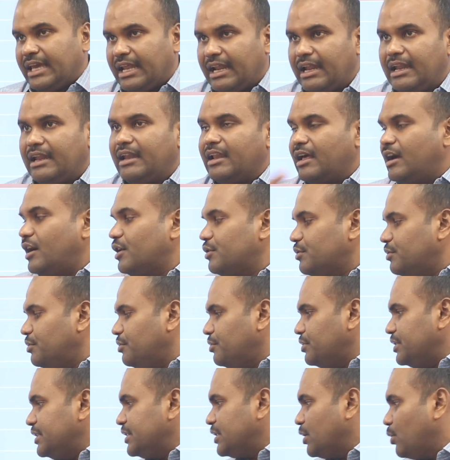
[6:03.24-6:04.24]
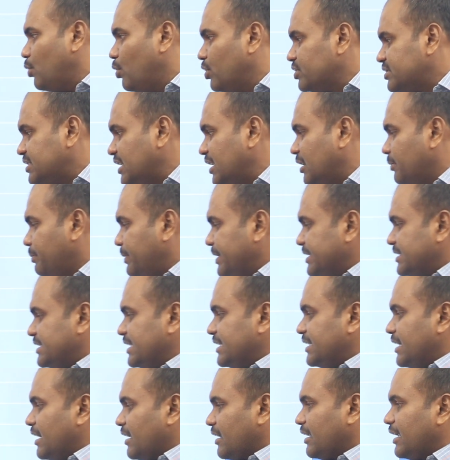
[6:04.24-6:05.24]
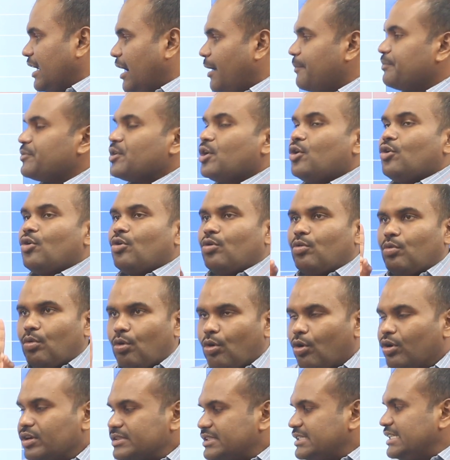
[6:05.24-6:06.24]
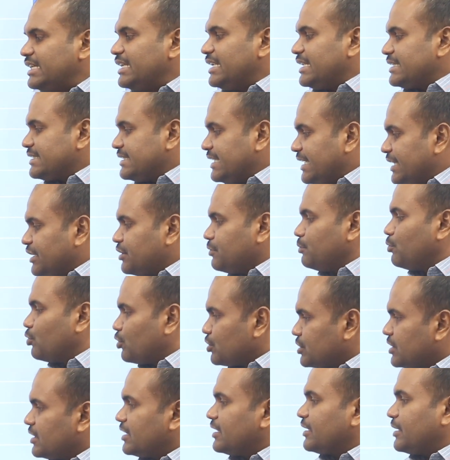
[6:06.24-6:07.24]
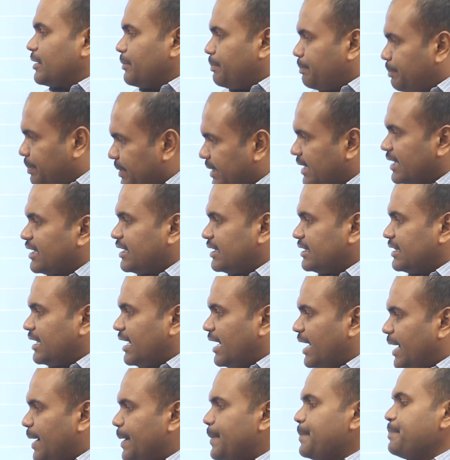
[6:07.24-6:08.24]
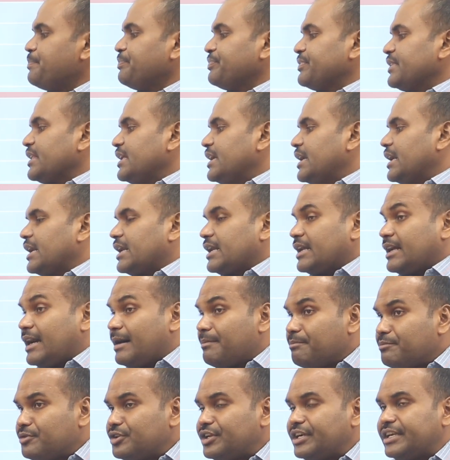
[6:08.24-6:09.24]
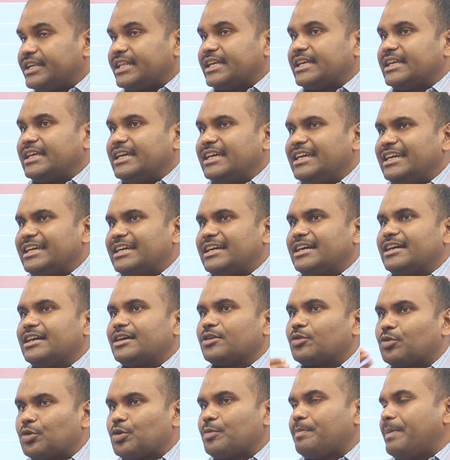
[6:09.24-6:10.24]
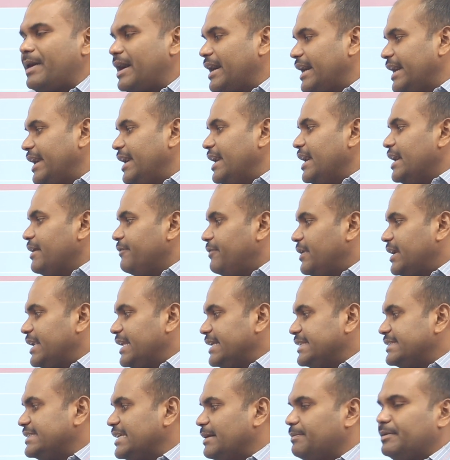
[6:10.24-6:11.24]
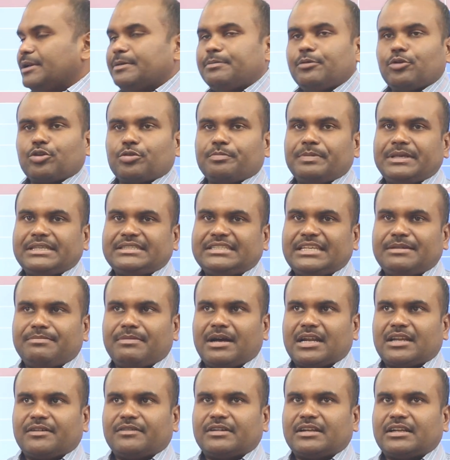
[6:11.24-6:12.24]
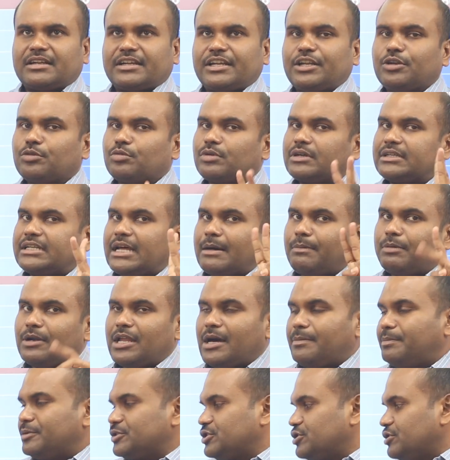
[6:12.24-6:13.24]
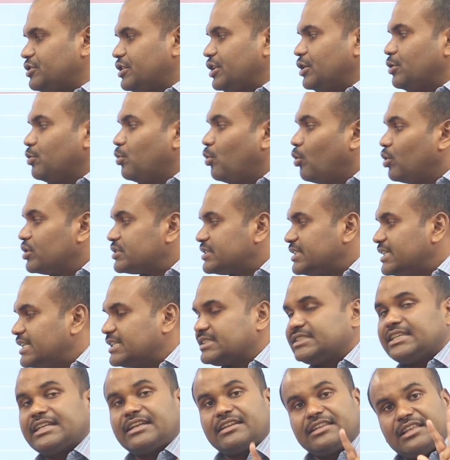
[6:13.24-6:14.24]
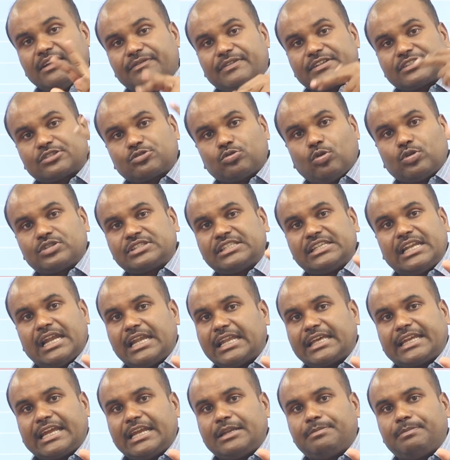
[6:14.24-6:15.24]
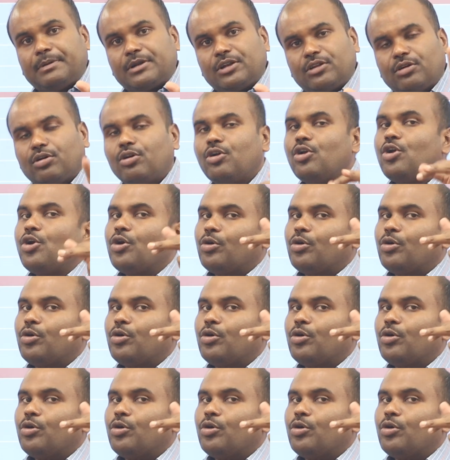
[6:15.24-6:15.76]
எல்லாரும் இந்த ஓசியில் போய் சீட் எடுக்கலாம் ஓசியில் சீட்டு முடிஞ்சதுக்கு பிறகு தான் கம்யூனிட்டிக்கு கொடுப்பாங்க ஃபார் எக்ஸாம்பிள் இப்போ ஒரு பிசி மாணவர் இருக்குன்னு உங்களுக்கு டபுள் ஆப்பர்ச்சுனிட்டி ஓசியில் சீட் இருந்தால் ஃபஸ்ட் ஓசியில் அலக்கேட் பண்ணும்